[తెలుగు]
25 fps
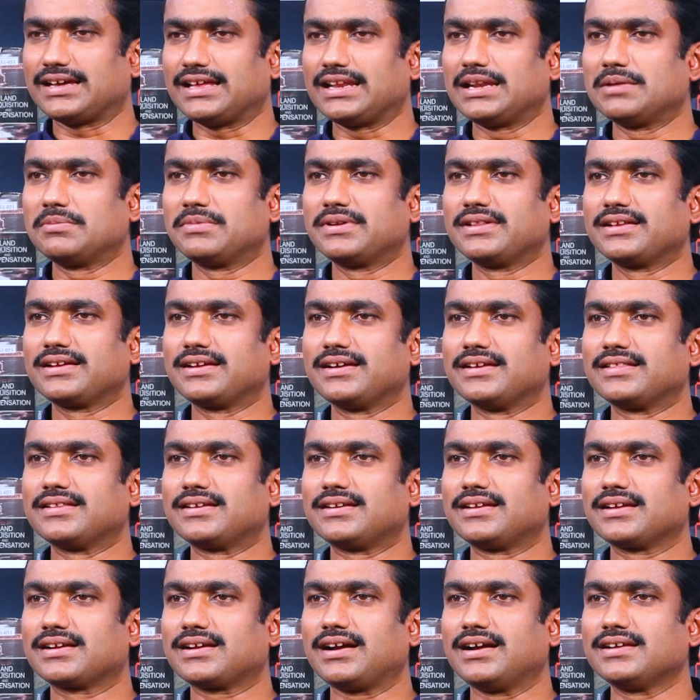చాలామందికి
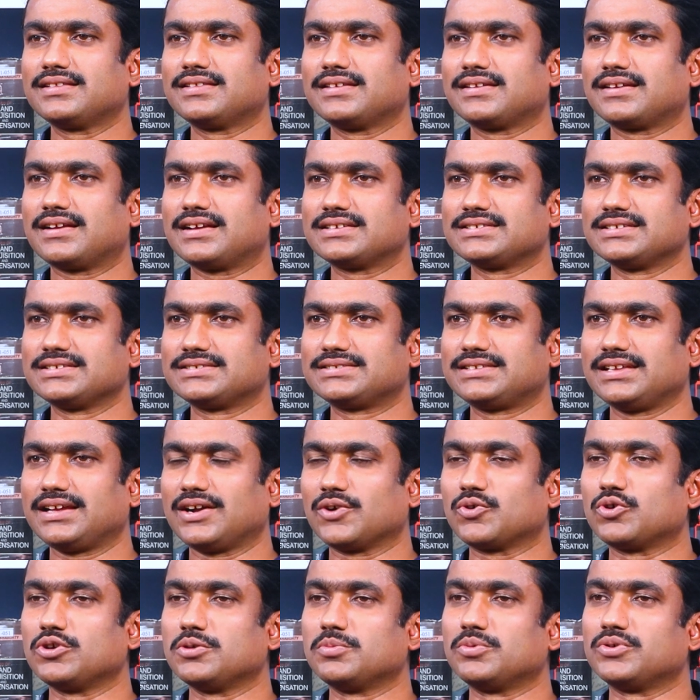ఏంటంటే కాగితం రాసిస్తే
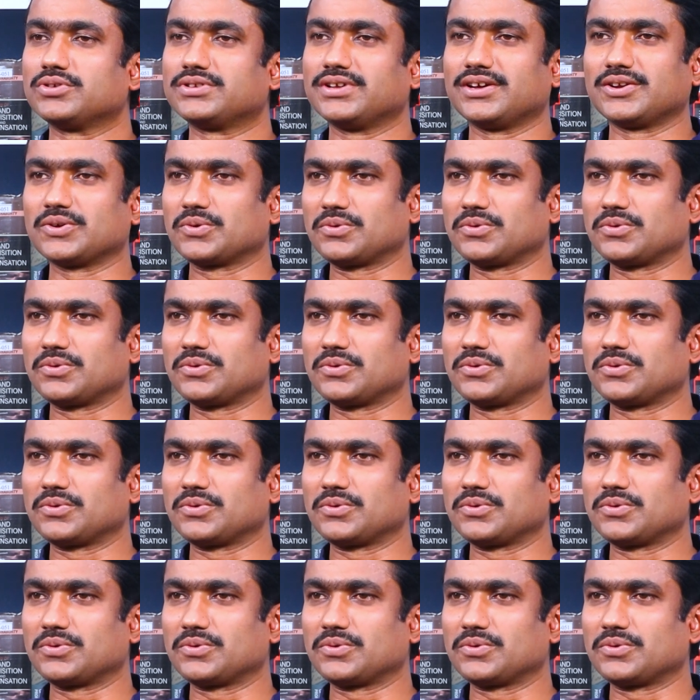హక్కులు పోతాయి